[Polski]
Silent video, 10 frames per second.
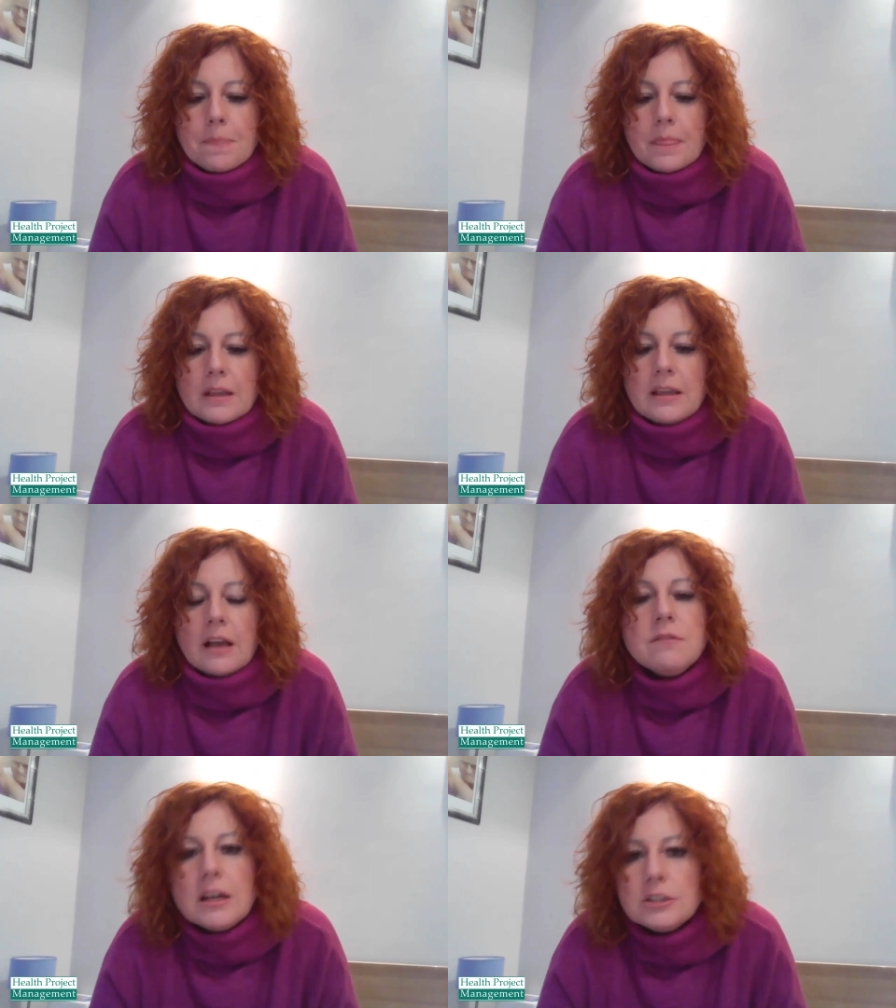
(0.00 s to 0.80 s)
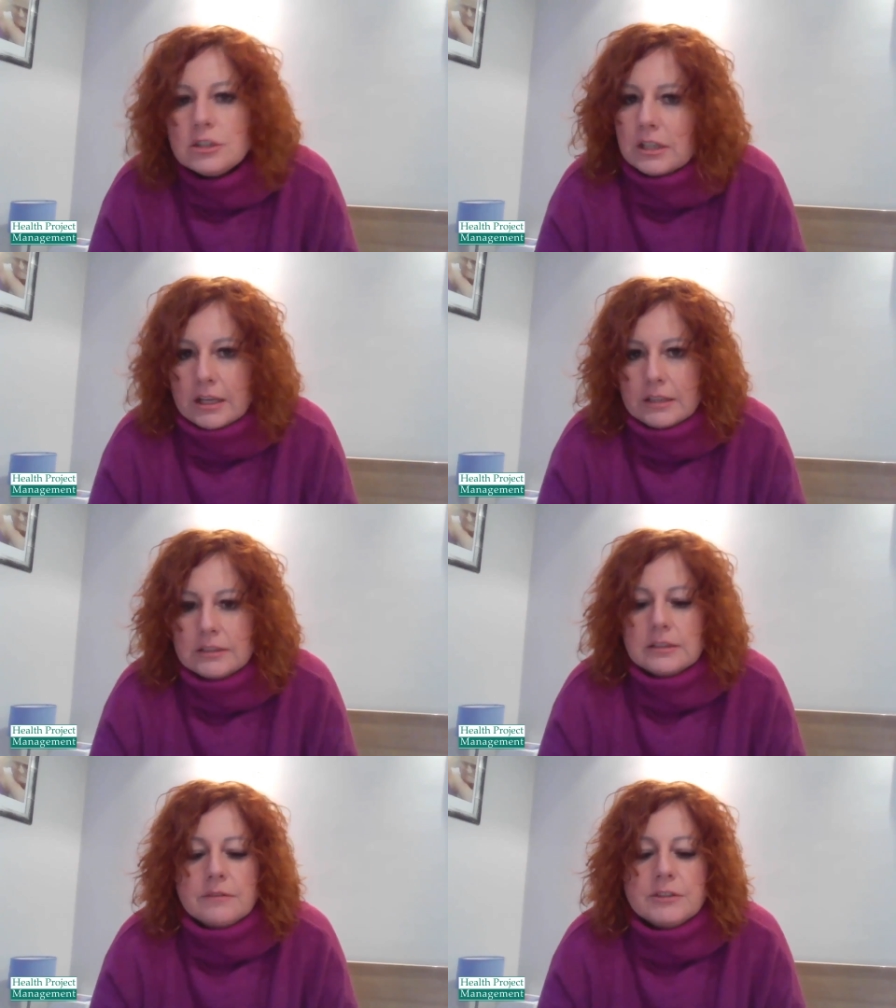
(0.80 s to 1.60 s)
jak ważne
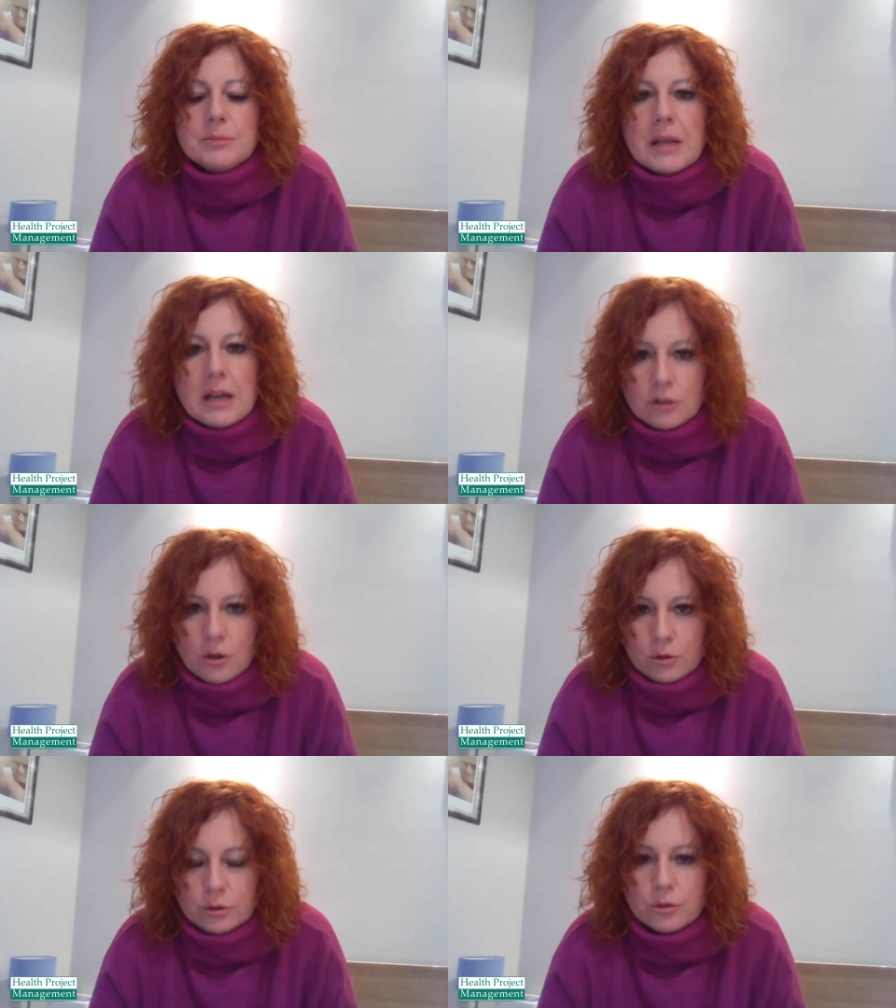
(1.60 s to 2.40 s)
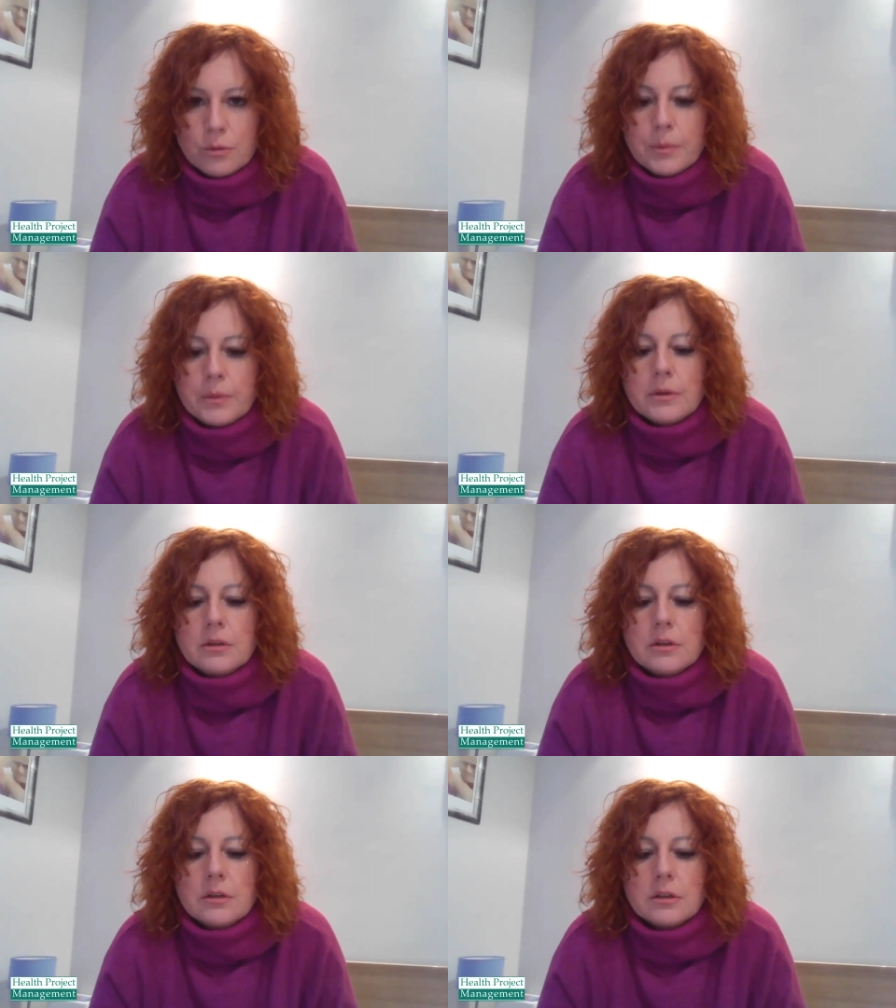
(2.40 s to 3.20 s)
jest wspieranie osób,
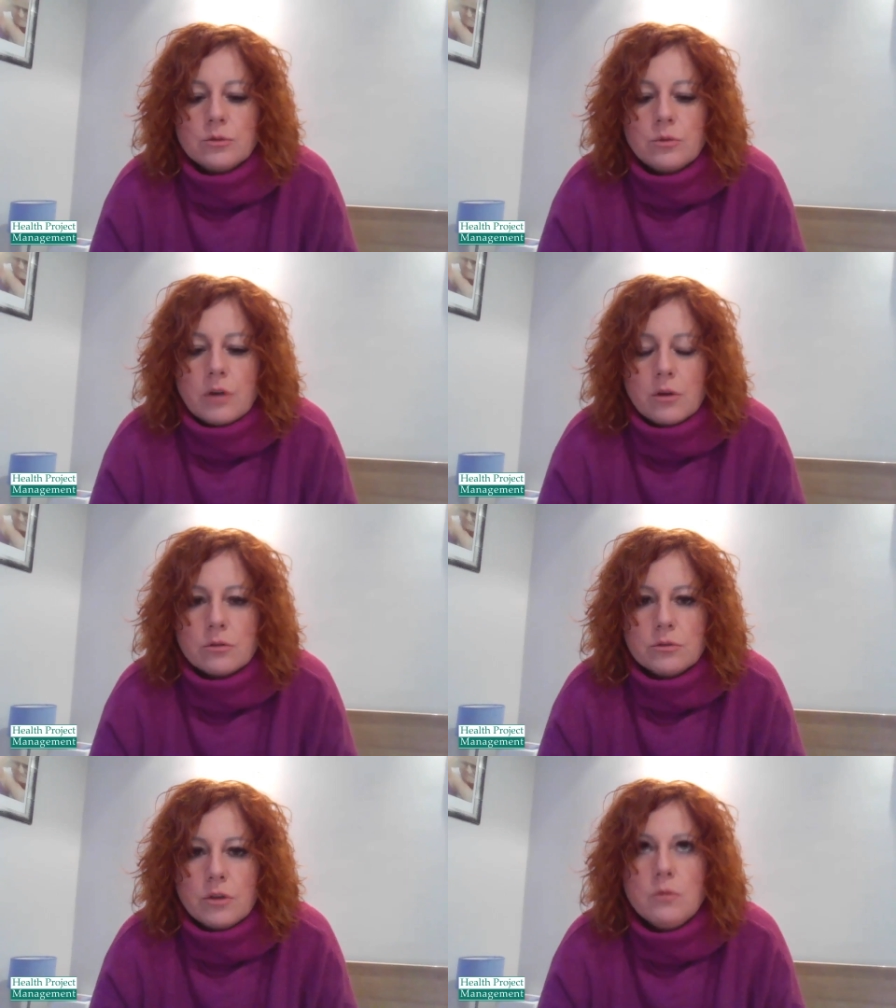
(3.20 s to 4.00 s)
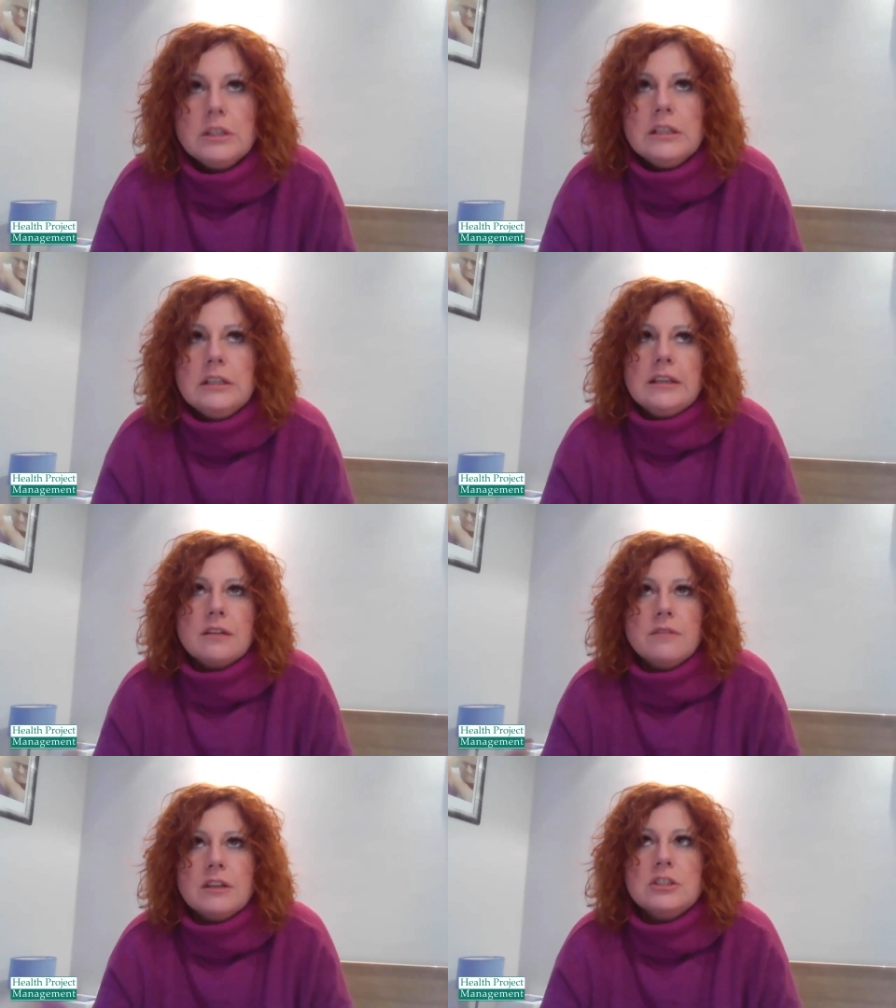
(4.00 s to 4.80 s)
y, które chorują i jak
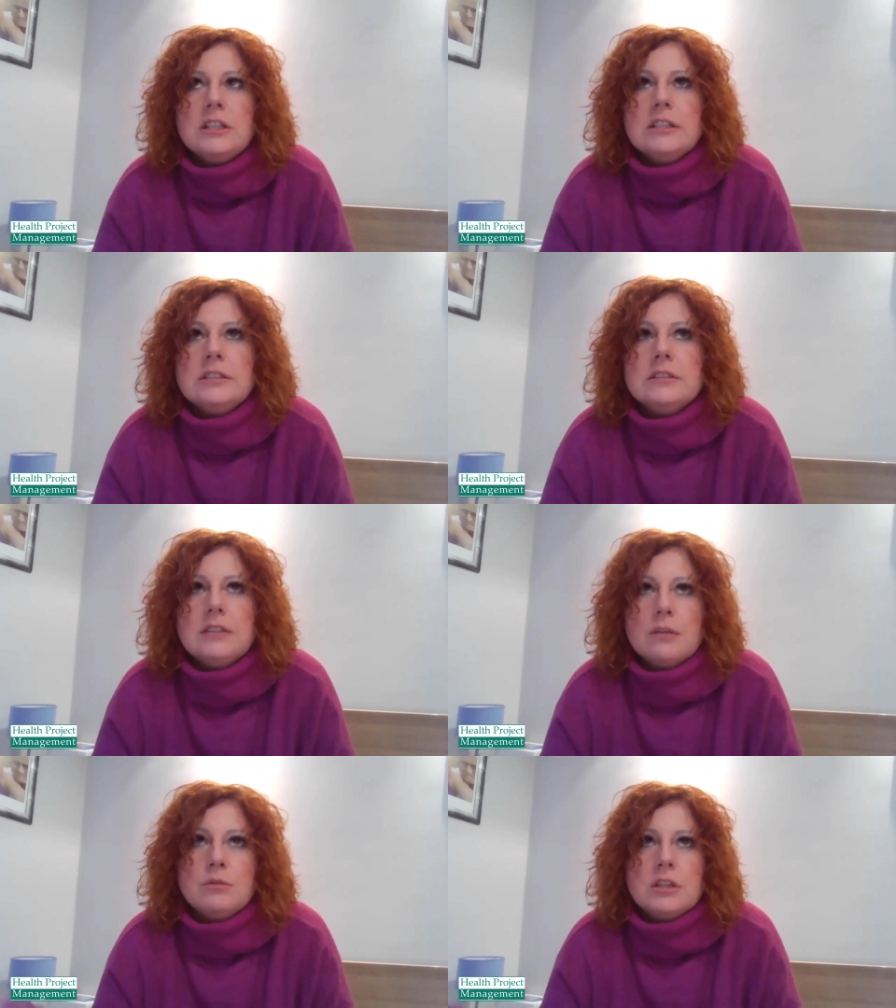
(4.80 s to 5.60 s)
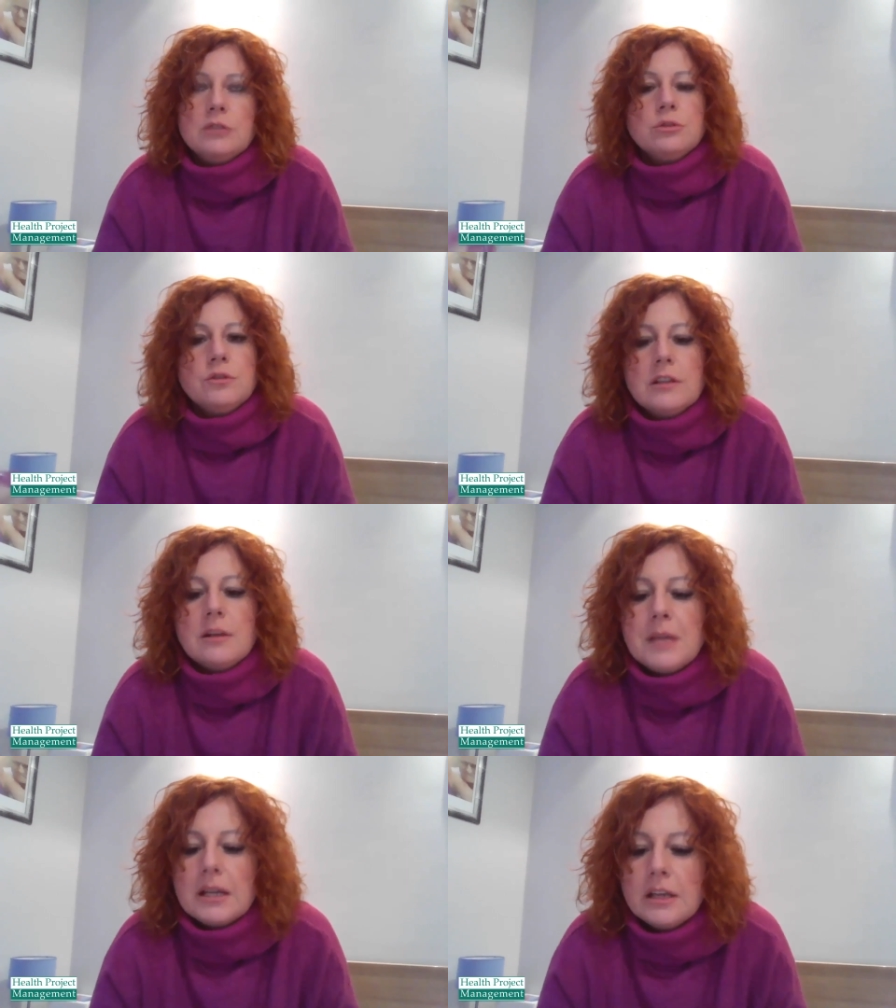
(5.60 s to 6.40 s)
ważne jest cały czas
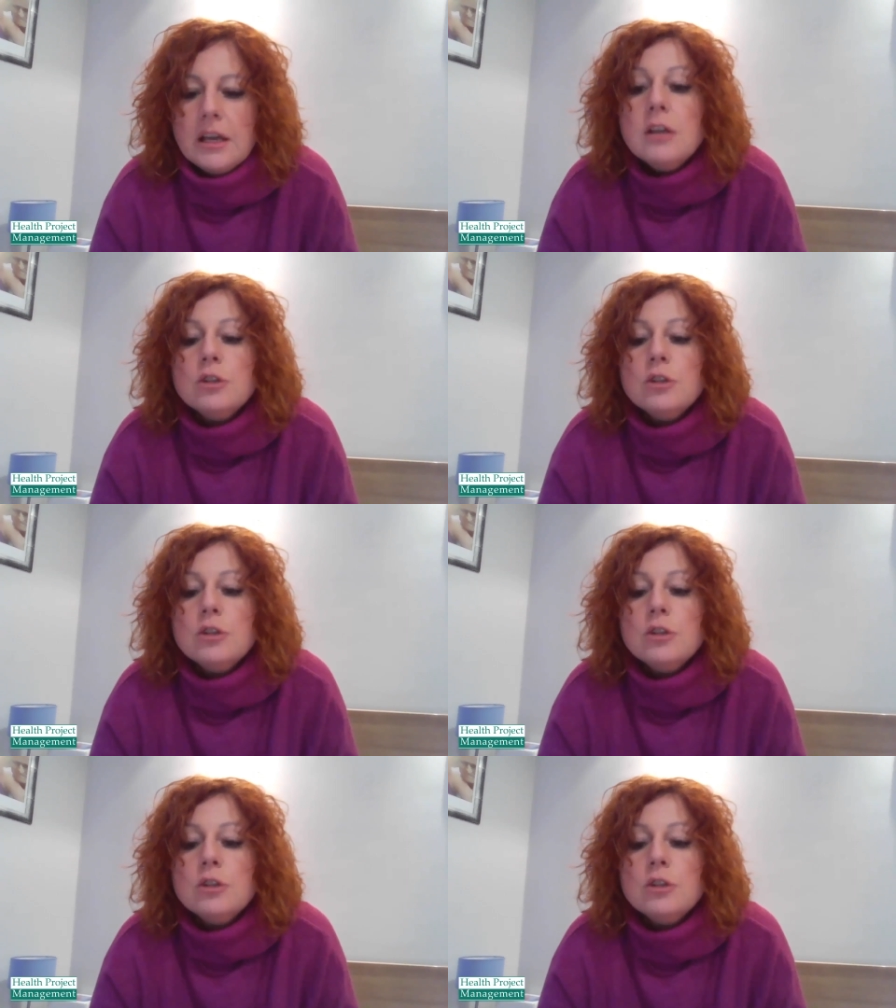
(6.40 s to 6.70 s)
uświadamianie,